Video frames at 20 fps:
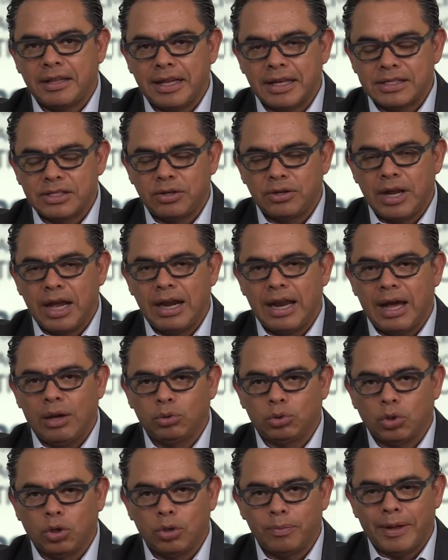Nacional
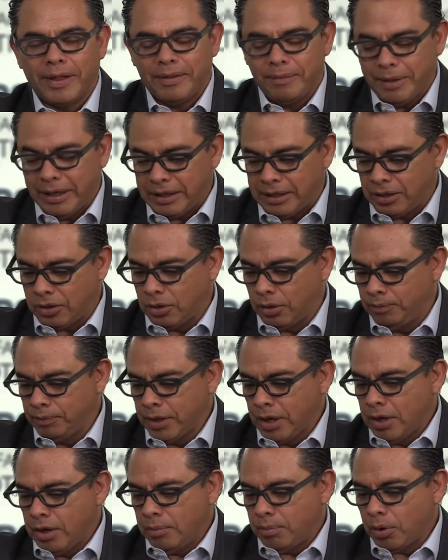Autónoma de México,
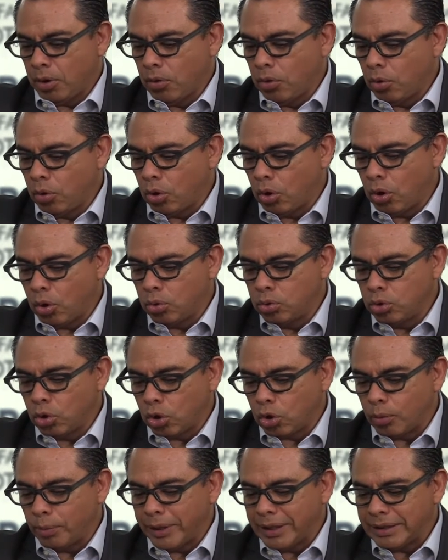produjo un
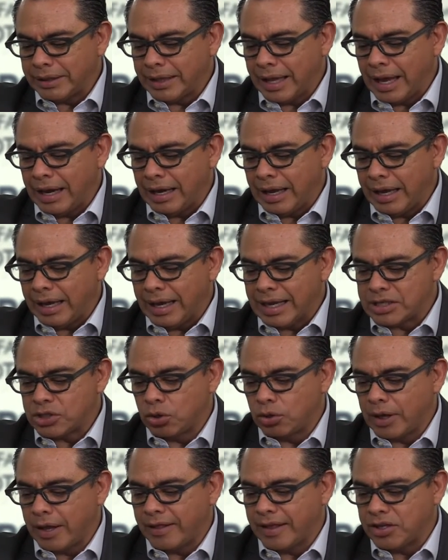documental en la
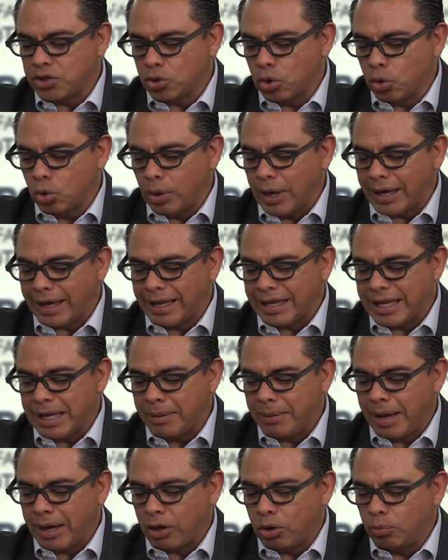zona de Cholula que
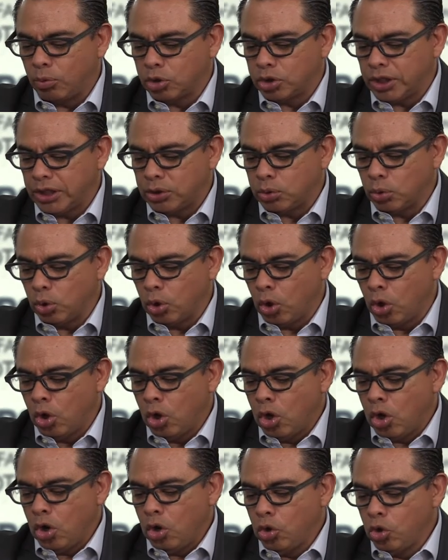lleva como título
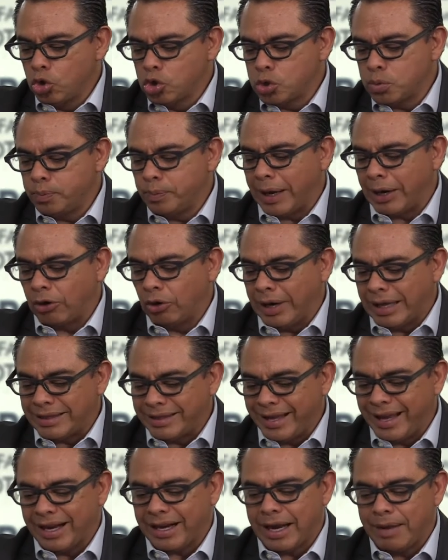Luz bajo la
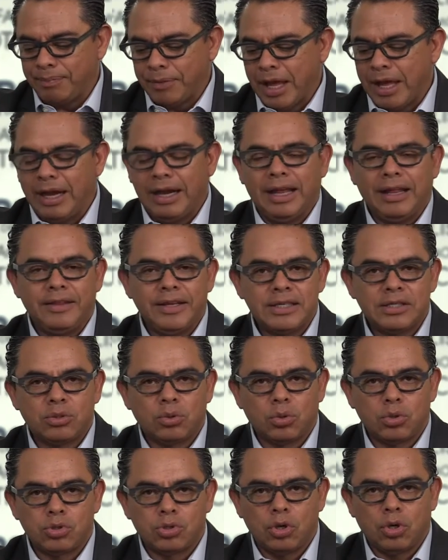tierra, la
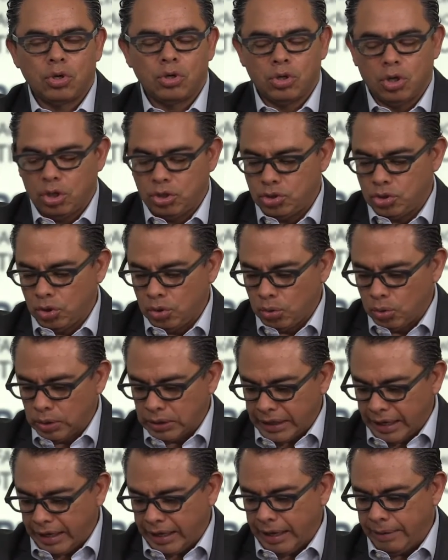destrucción
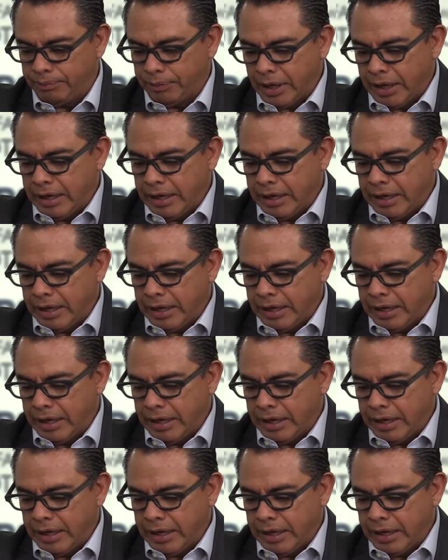cholulteca.